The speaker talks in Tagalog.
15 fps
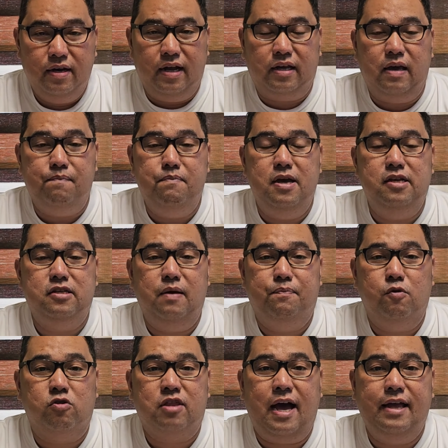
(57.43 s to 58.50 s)
Naging busy
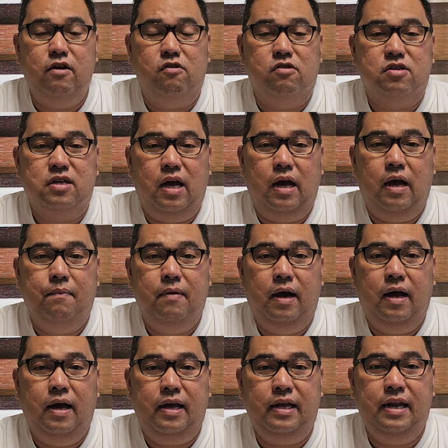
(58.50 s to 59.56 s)
po tayo sa mga